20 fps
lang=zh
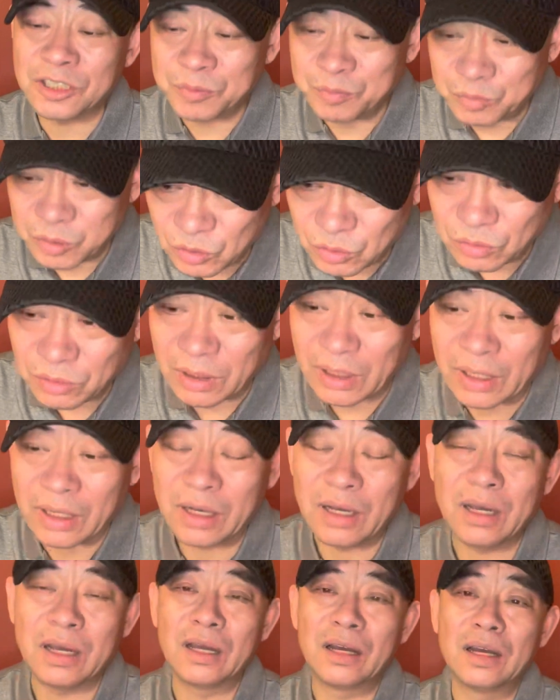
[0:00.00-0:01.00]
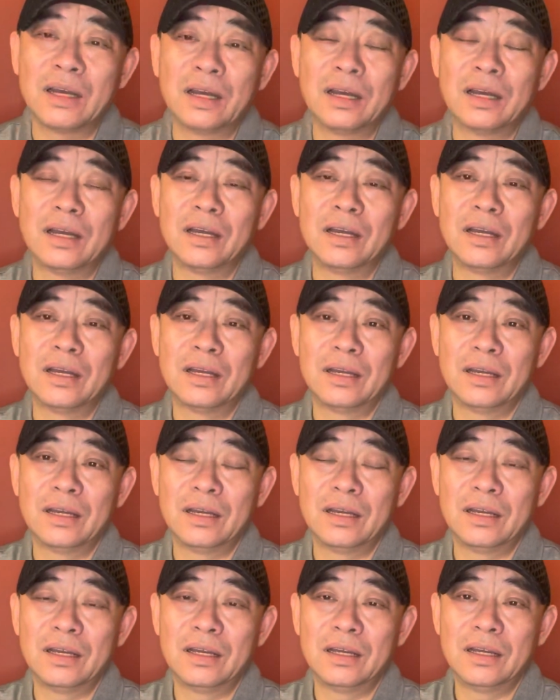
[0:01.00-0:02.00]
不入了，
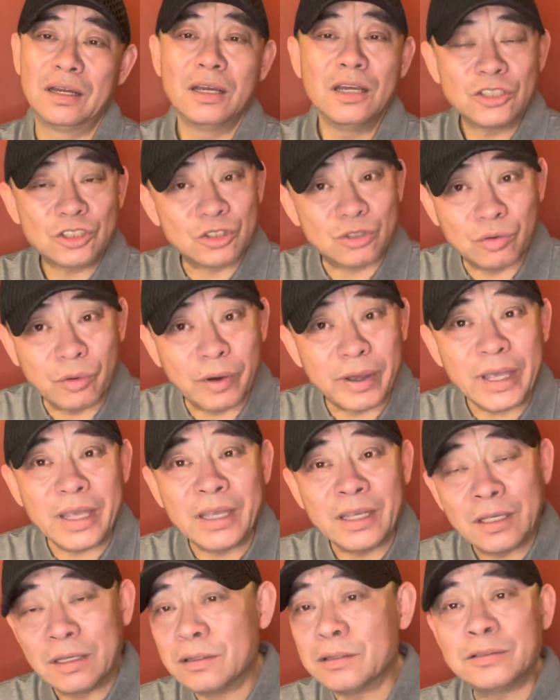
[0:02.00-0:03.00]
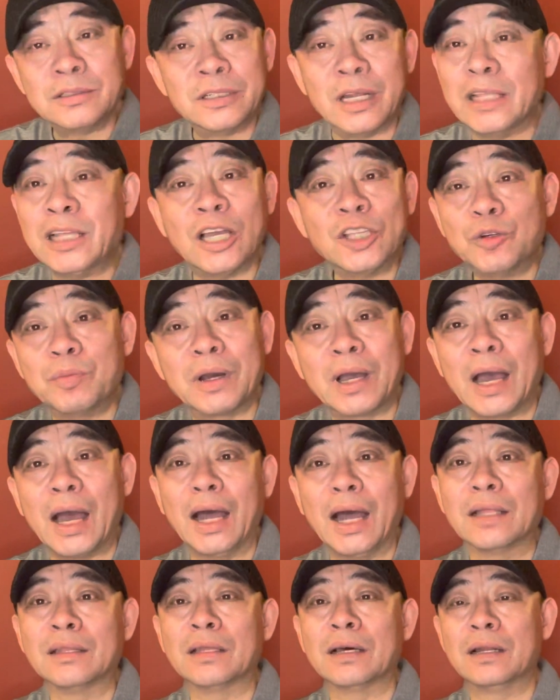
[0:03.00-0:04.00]
所以人家就不
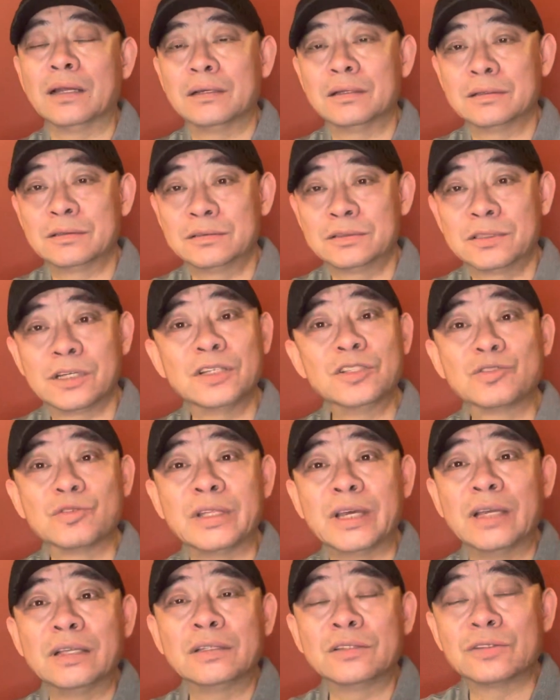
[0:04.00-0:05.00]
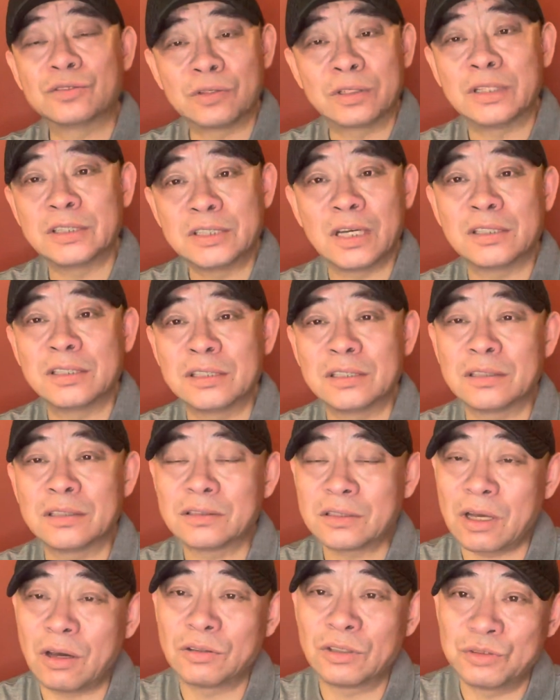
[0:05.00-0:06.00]
看他了。跟昨天说的，江青
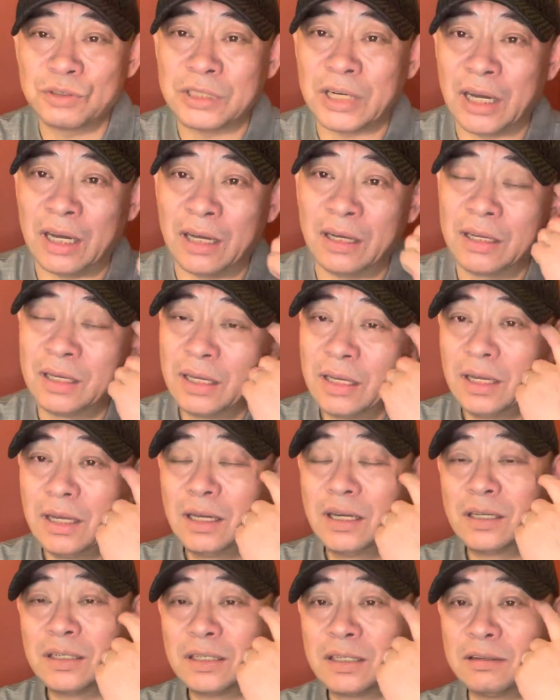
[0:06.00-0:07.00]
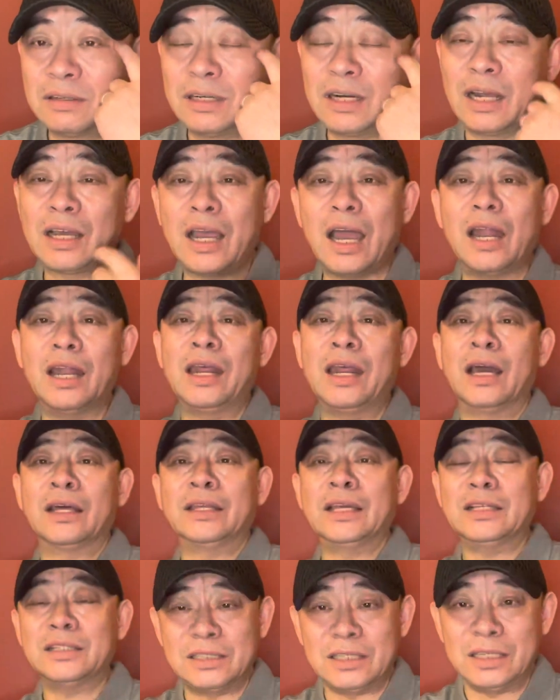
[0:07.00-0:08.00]
到那剧场，是不是看两
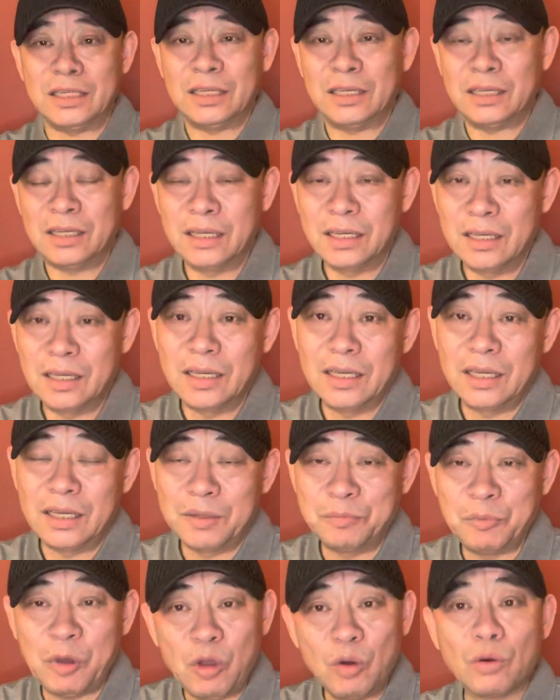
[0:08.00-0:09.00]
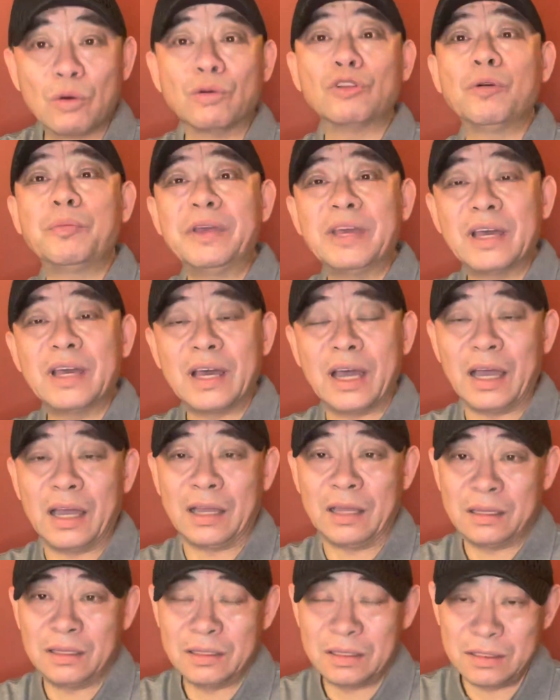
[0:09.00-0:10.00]
年戏？没有工农兵
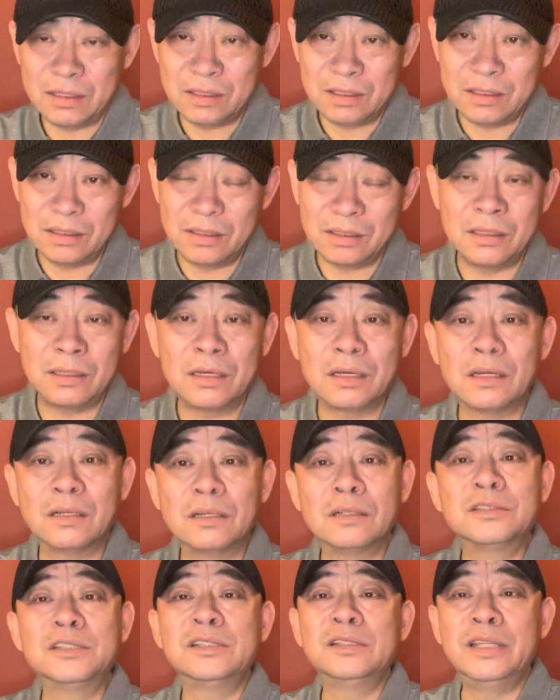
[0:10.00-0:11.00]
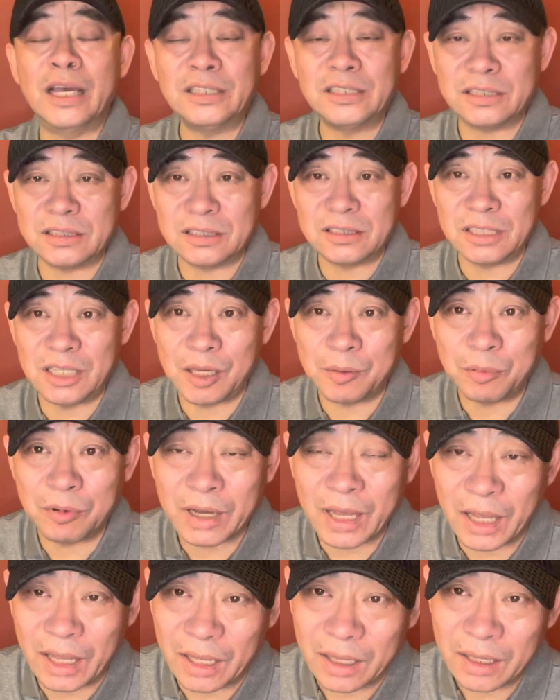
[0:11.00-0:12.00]
看，嗯，年轻人也不
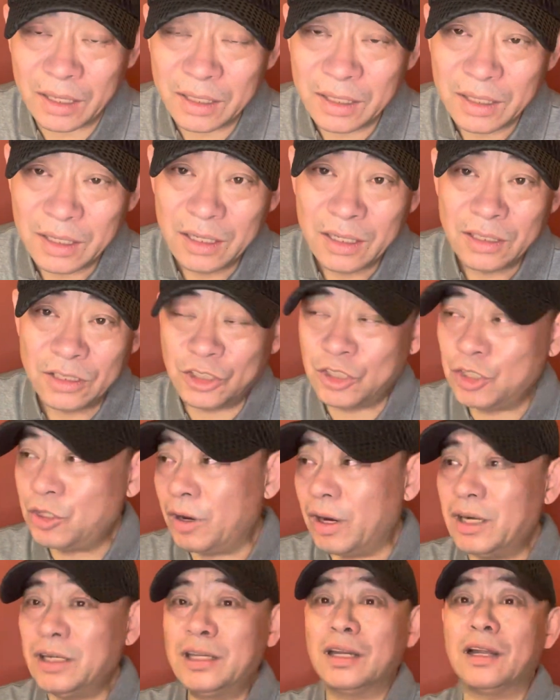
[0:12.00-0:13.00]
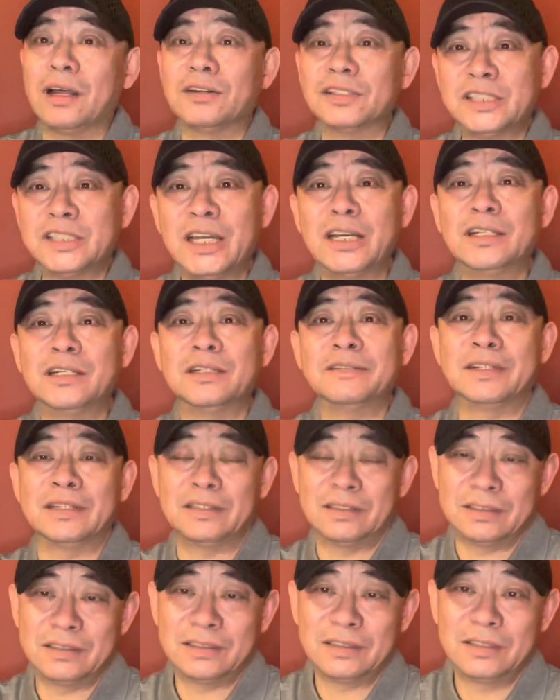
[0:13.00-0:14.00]
看，全是些老先生们，